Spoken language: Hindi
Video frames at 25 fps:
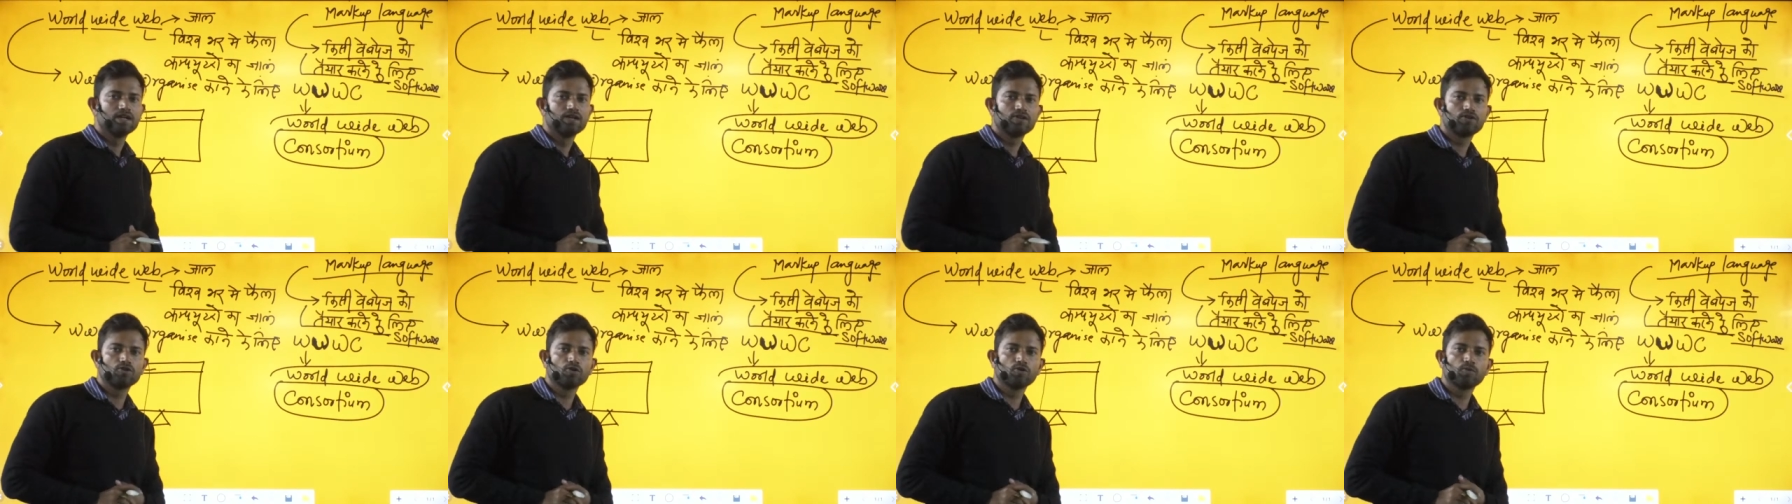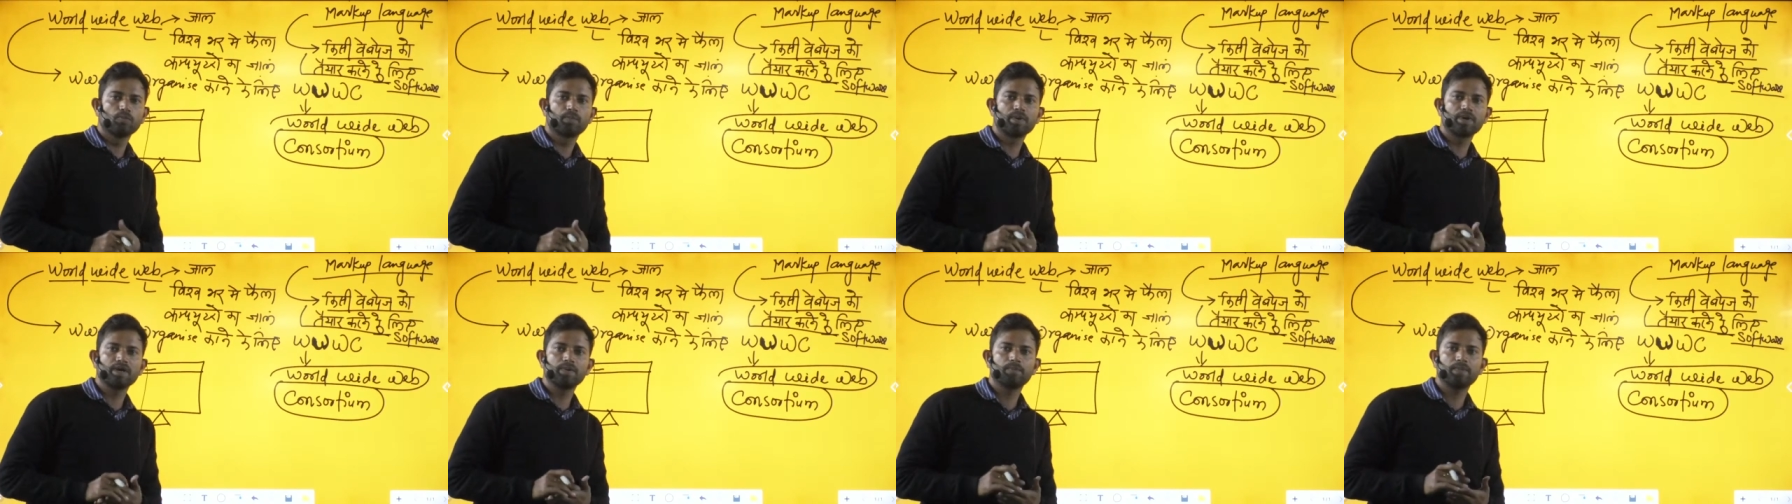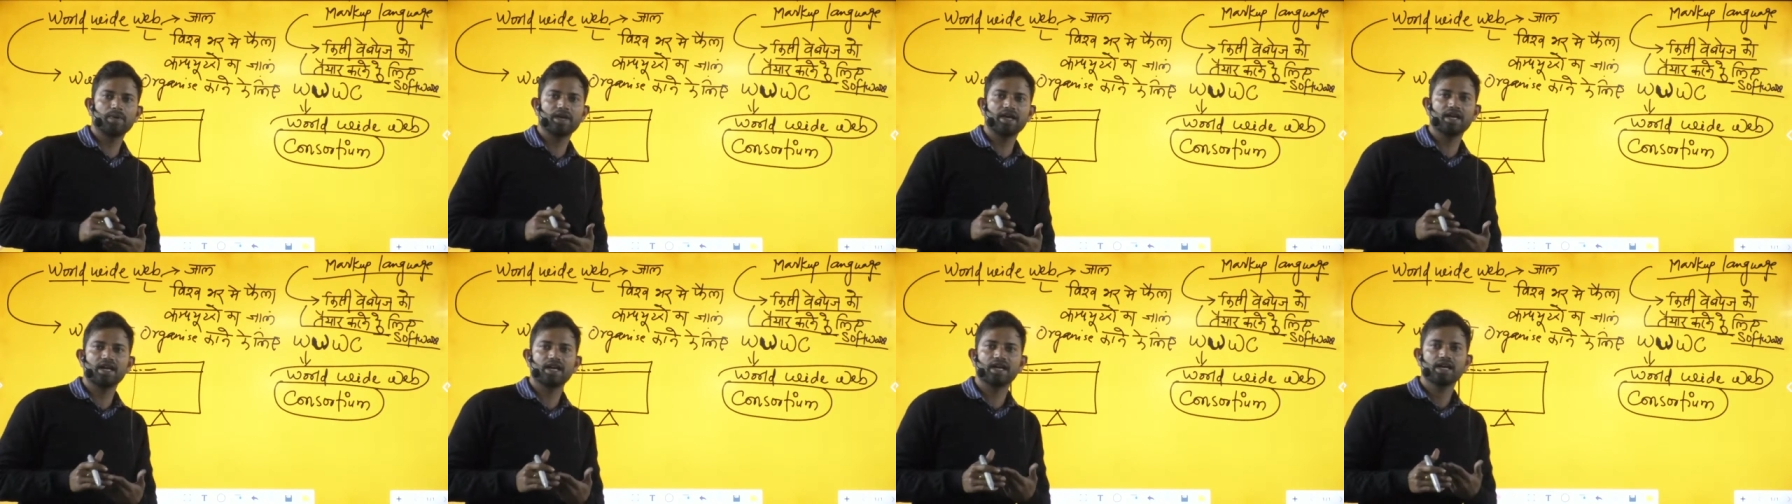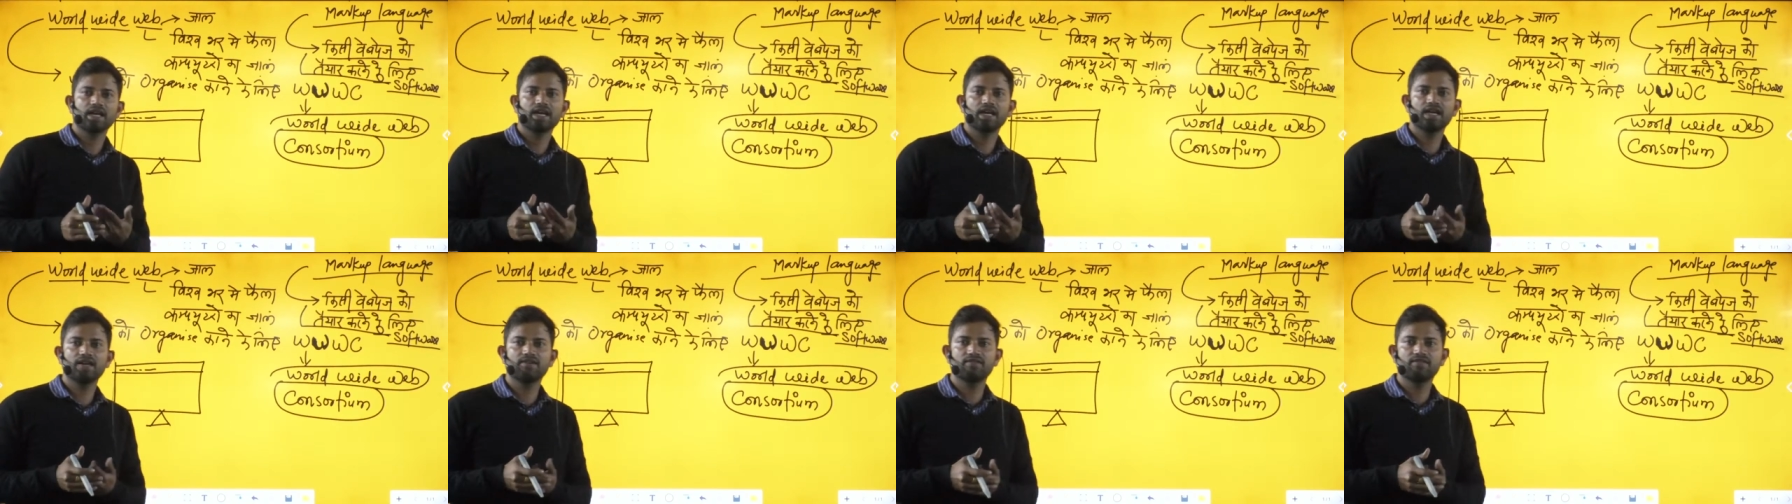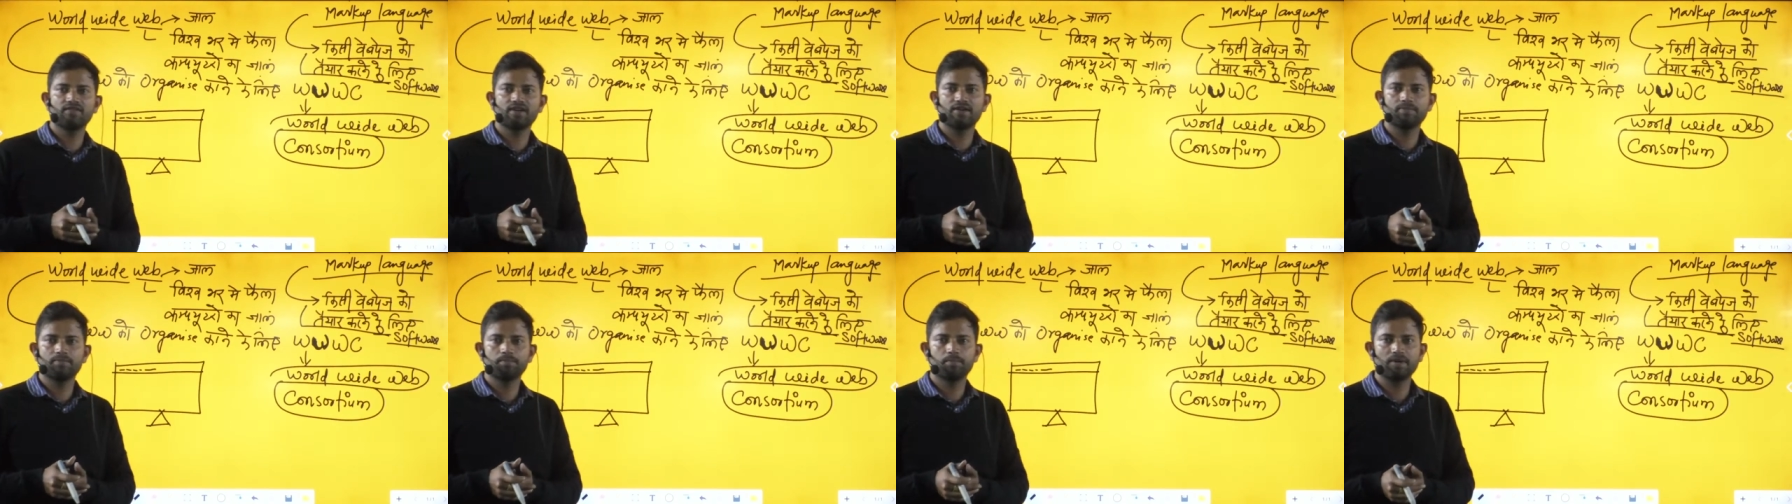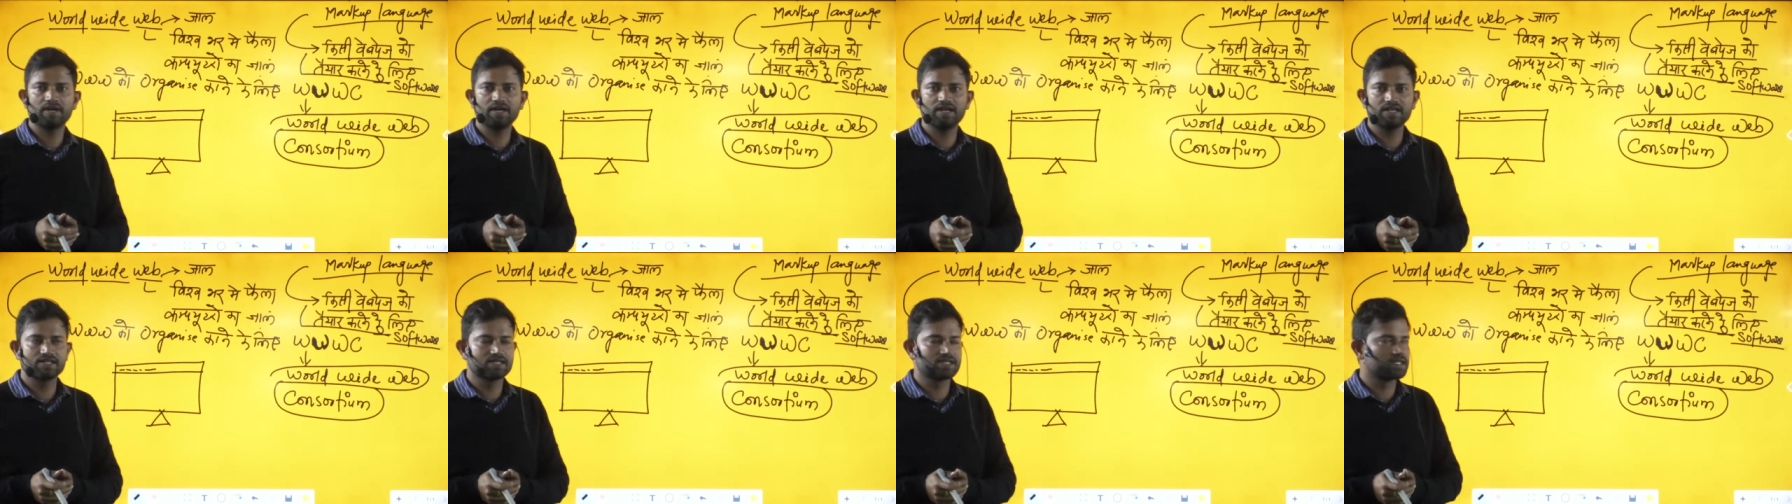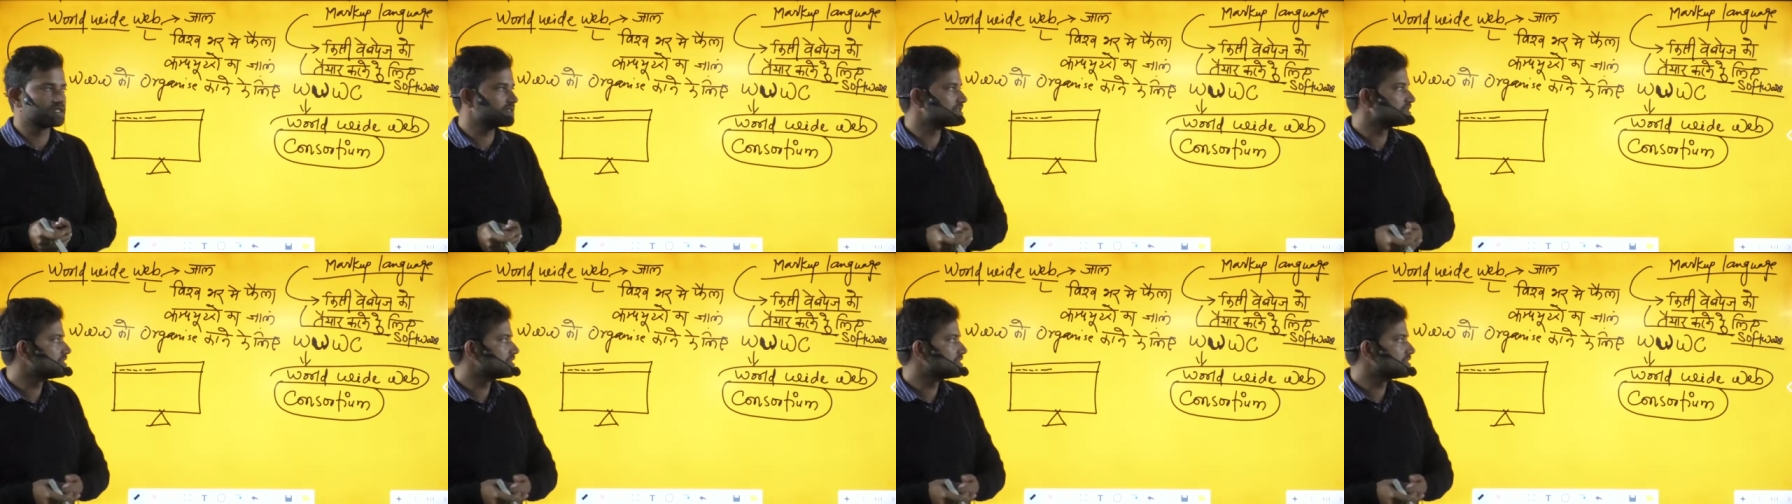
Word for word: टू प्रिपेयर ए वेब पेज